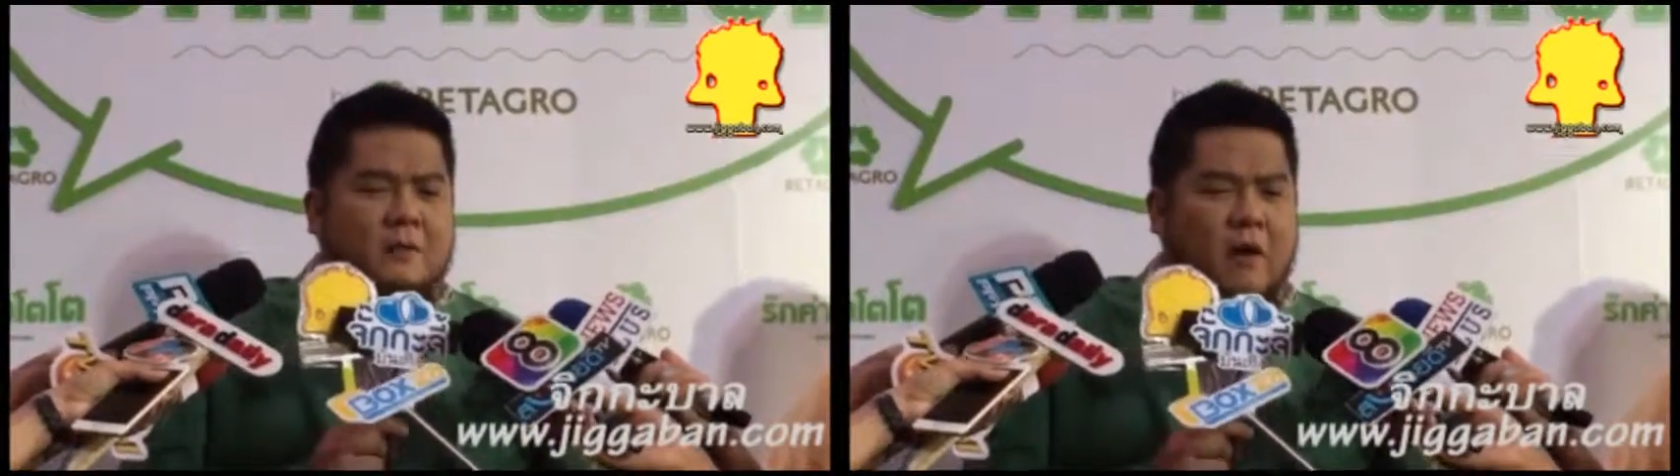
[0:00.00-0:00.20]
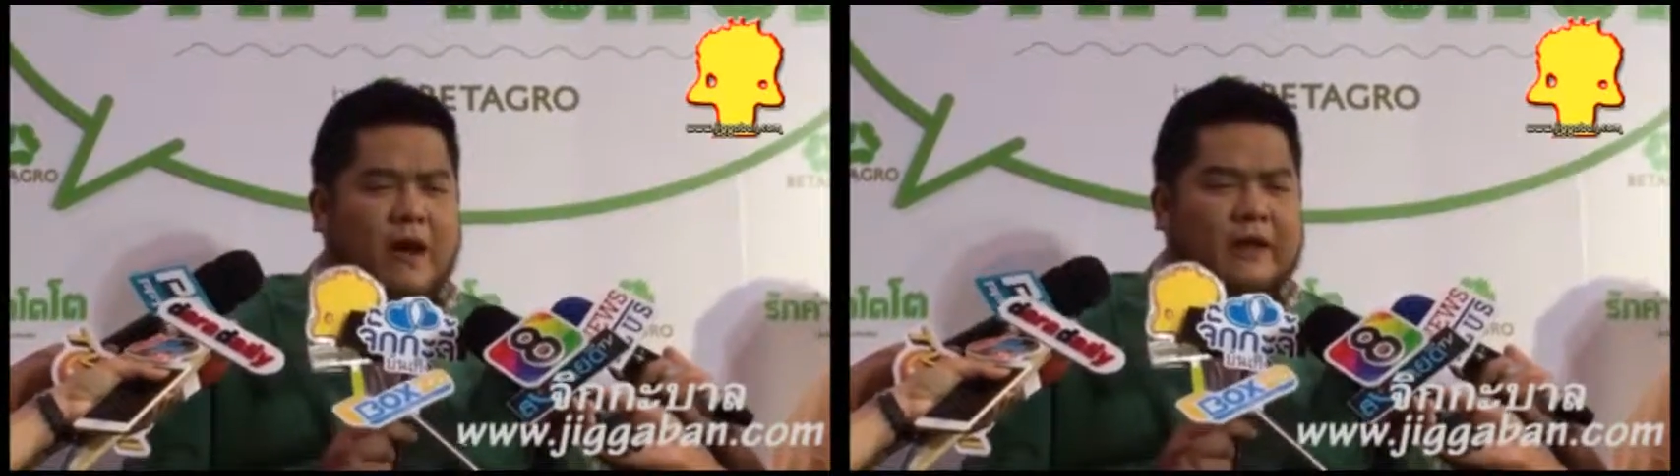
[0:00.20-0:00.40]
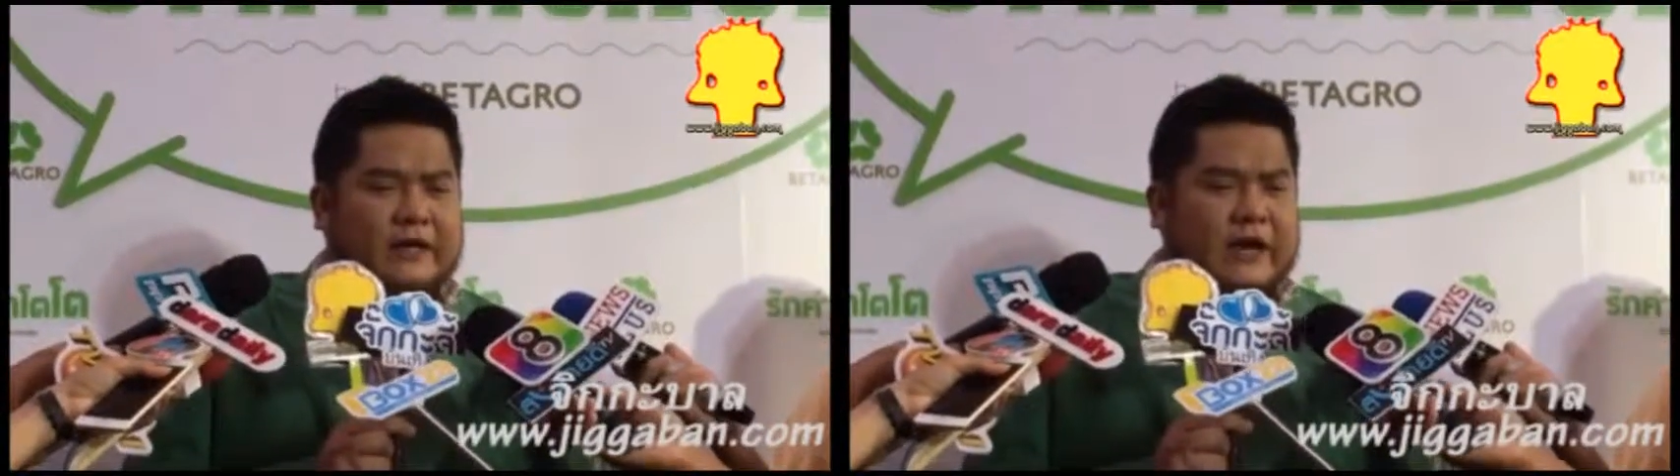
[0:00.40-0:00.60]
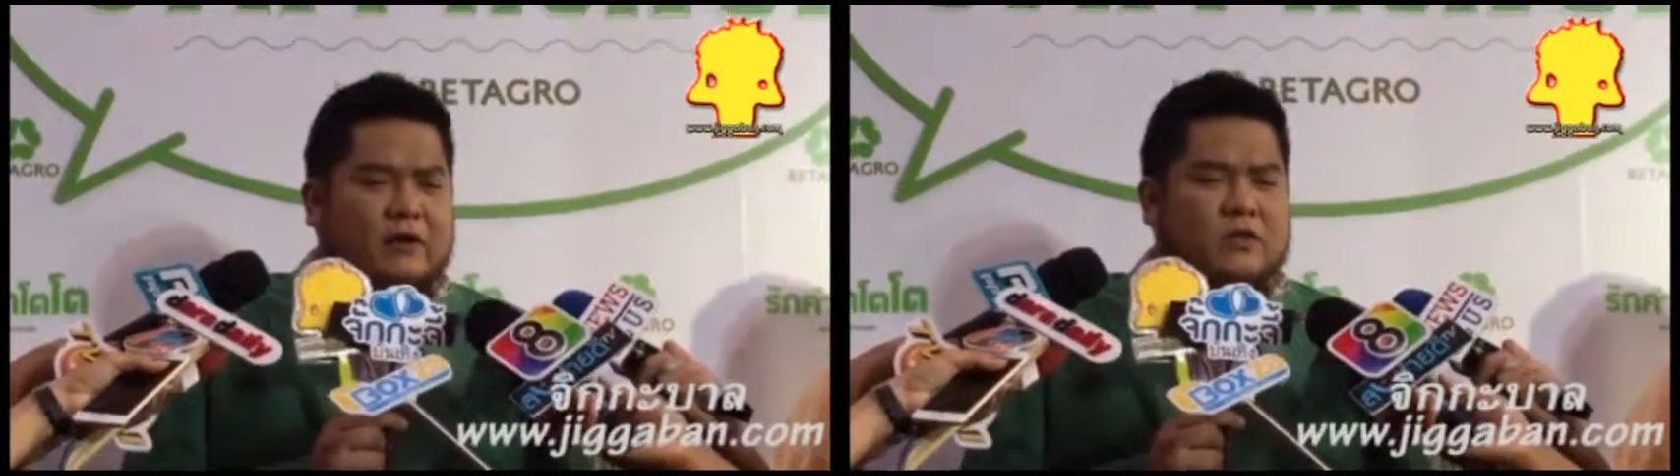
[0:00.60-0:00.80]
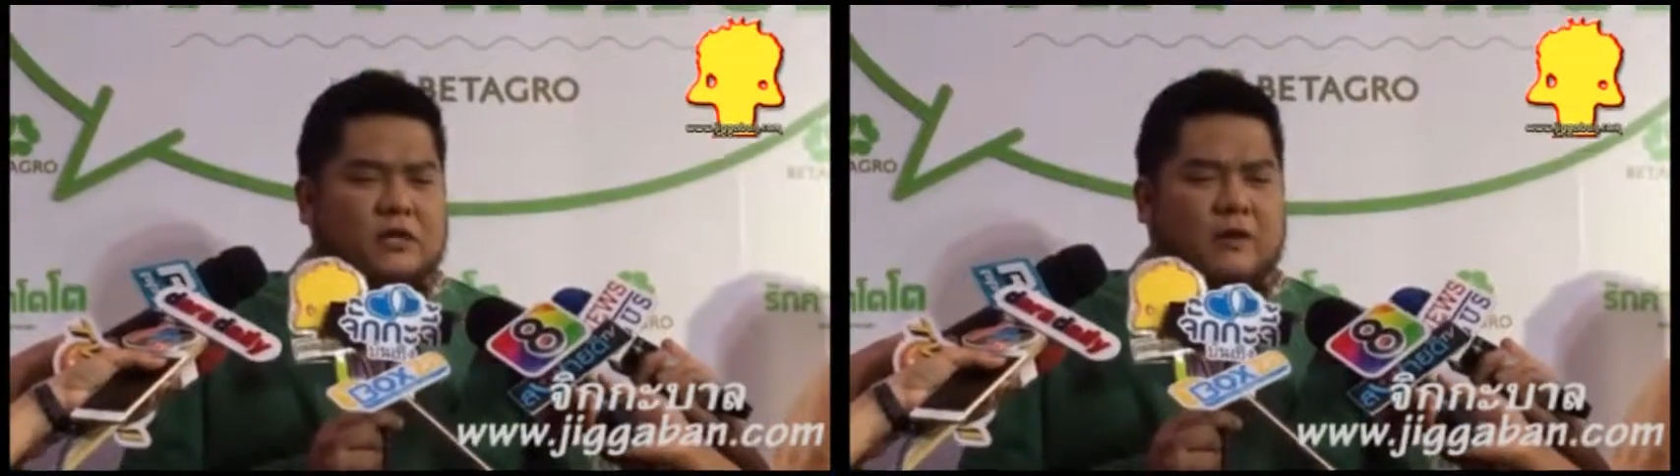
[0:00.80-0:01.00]
พอวันหนึ่งที่เรา
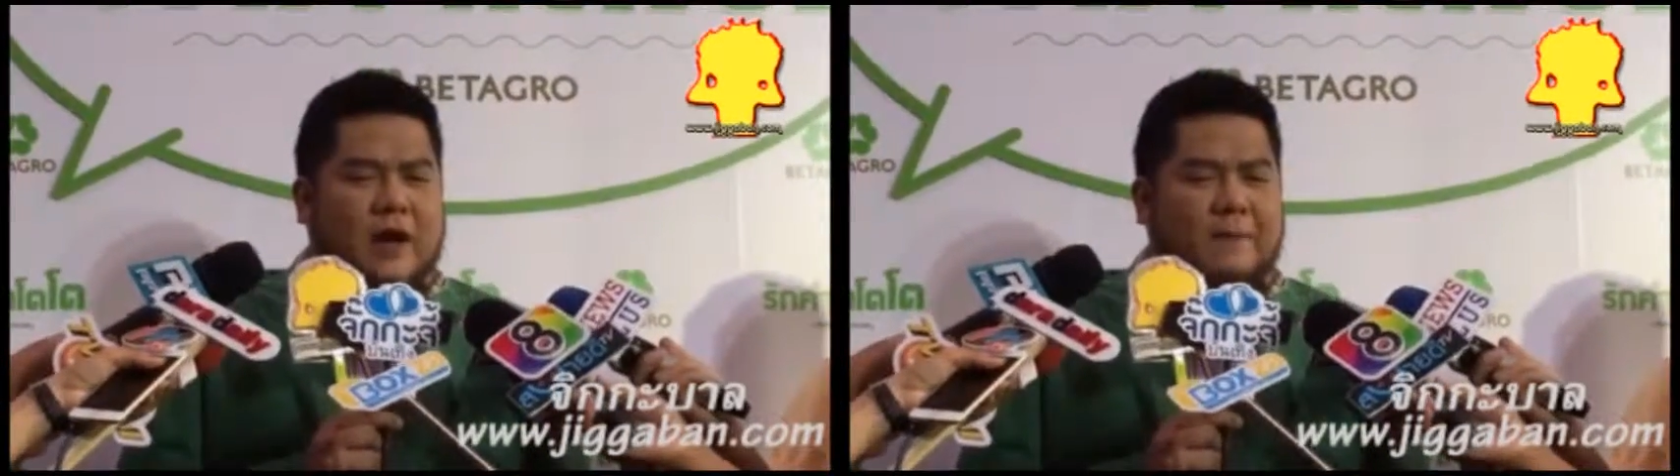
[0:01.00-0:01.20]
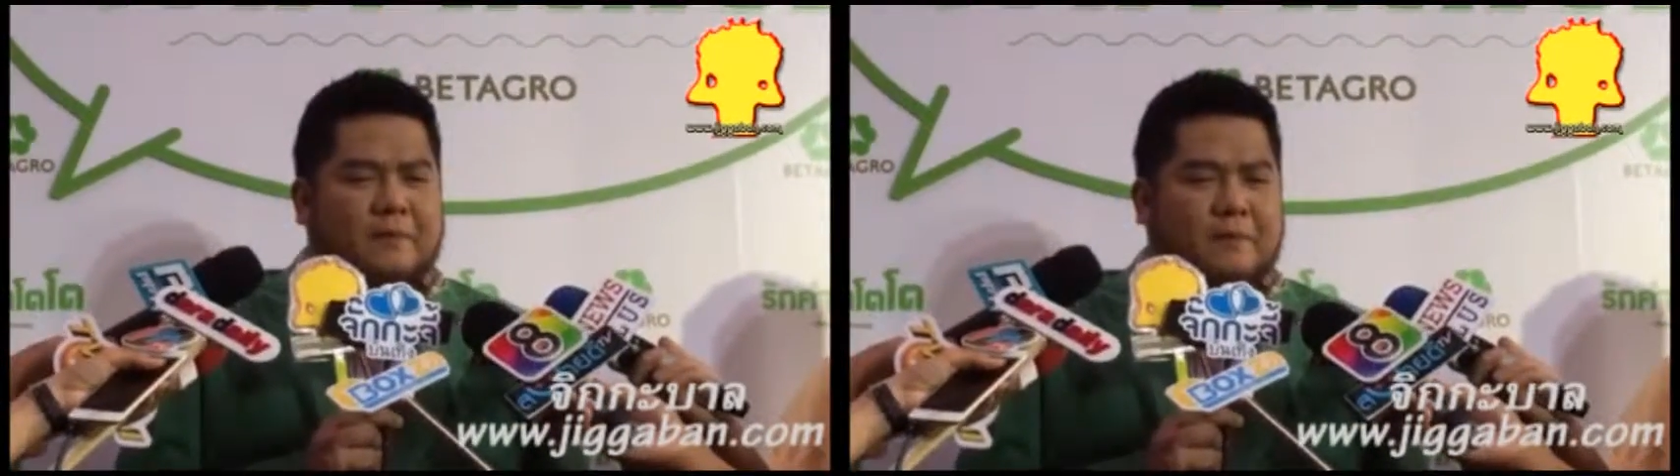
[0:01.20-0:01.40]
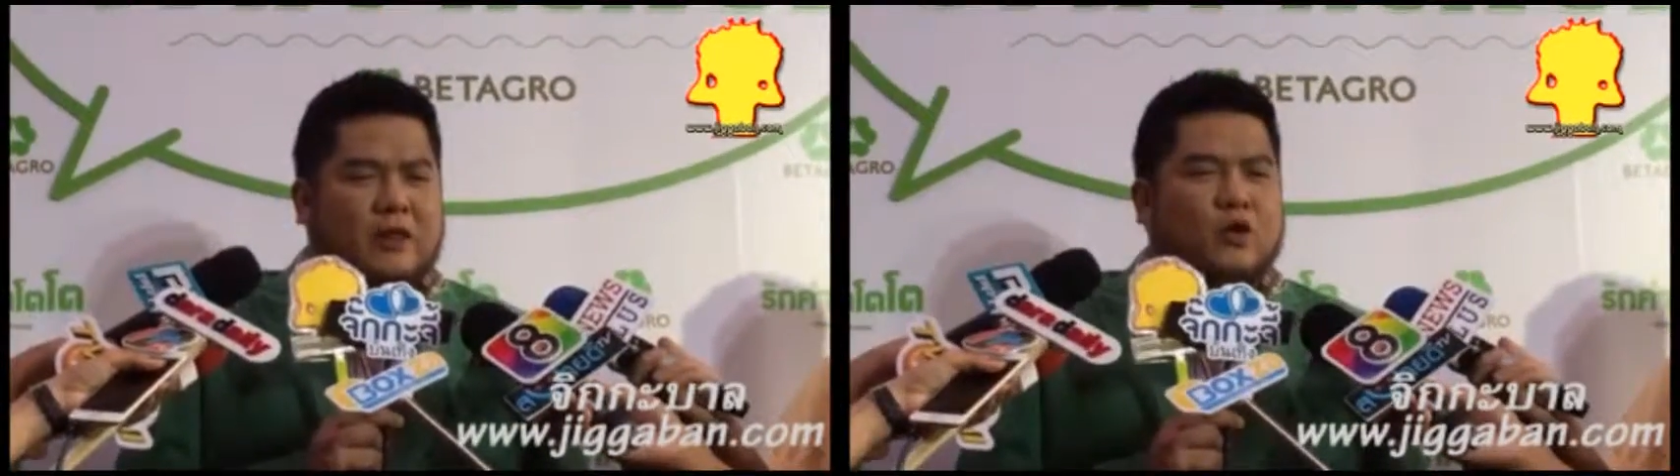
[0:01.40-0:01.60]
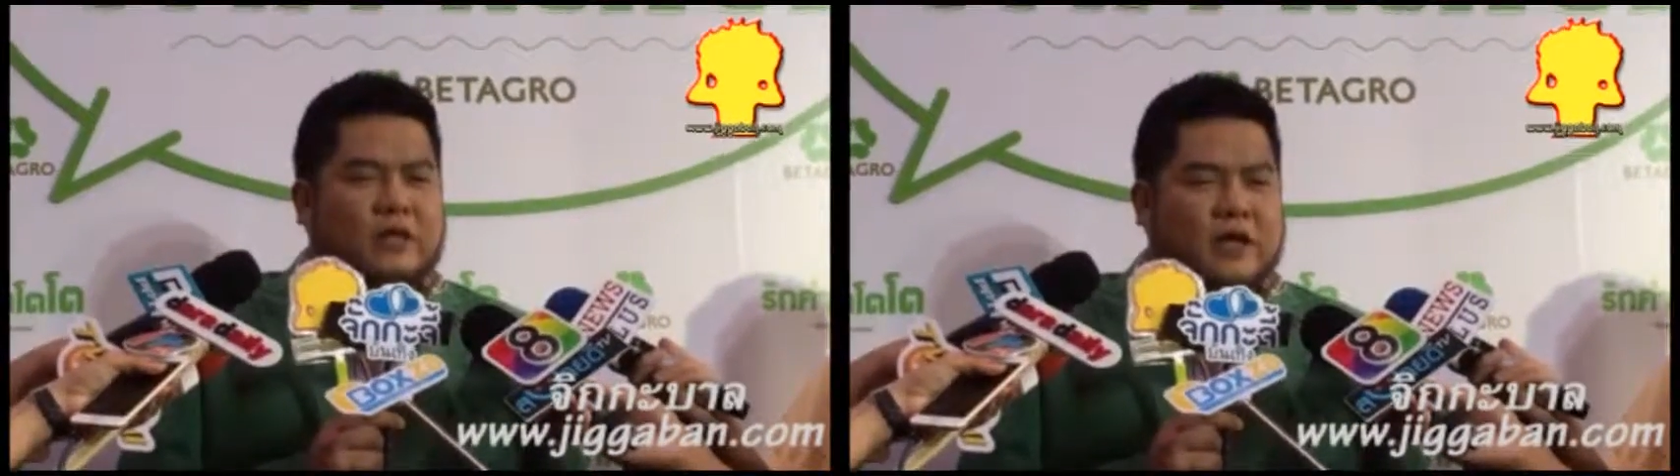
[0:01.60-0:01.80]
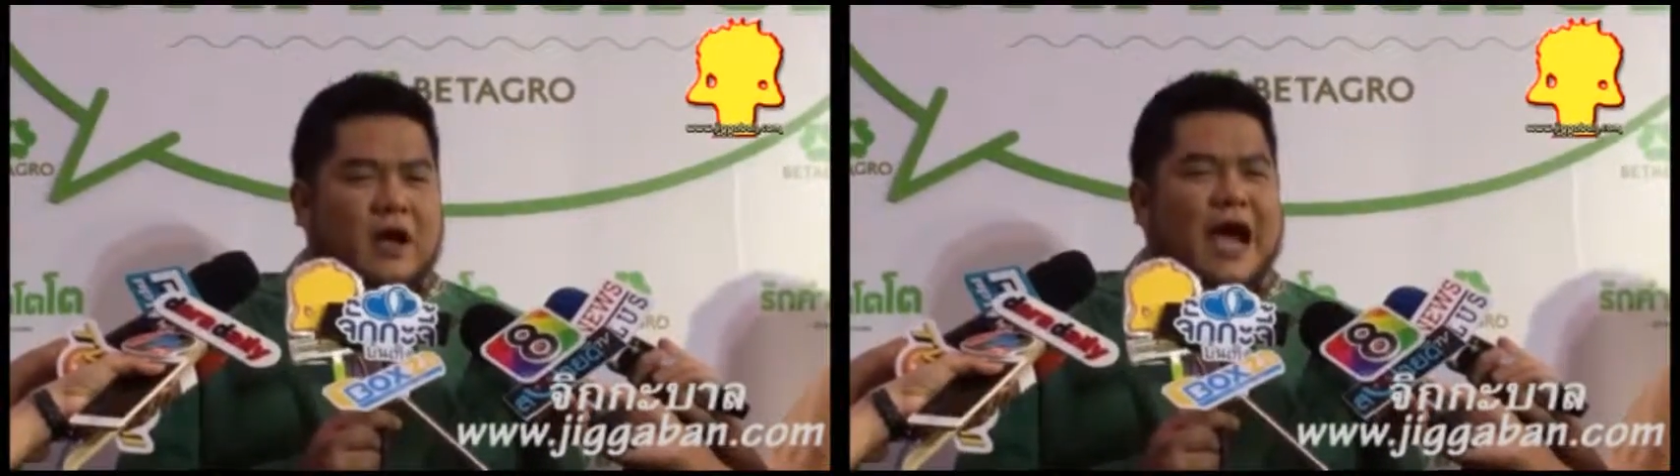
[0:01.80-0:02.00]
รู้สึกว่ามันควร
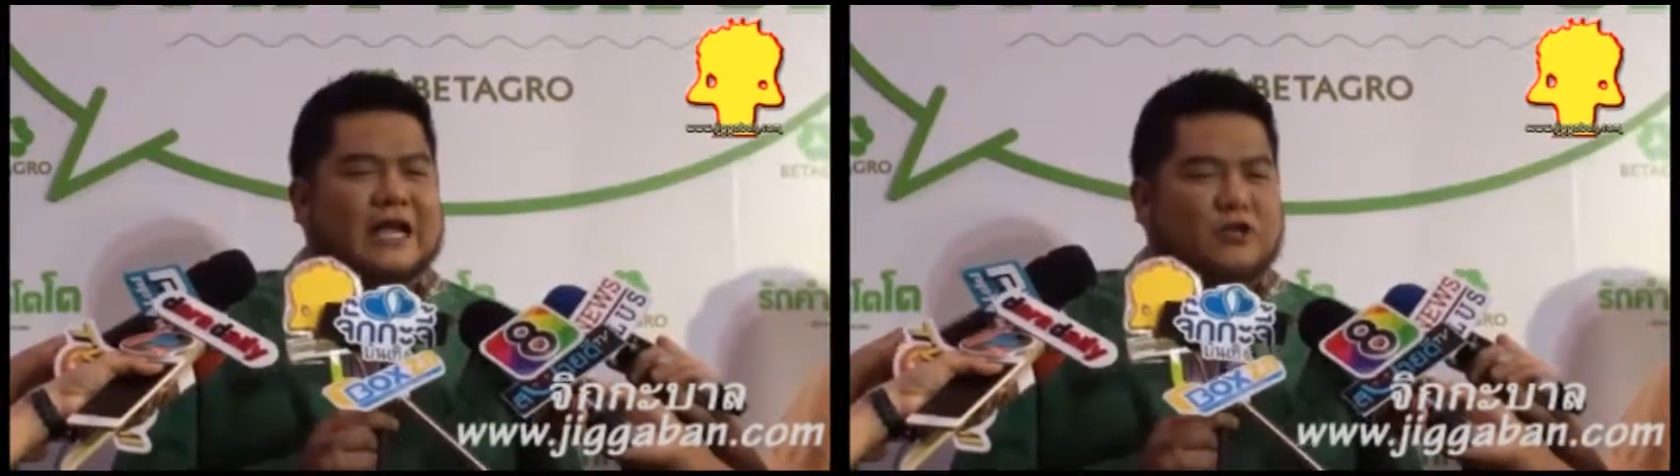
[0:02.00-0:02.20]
จะต้องหา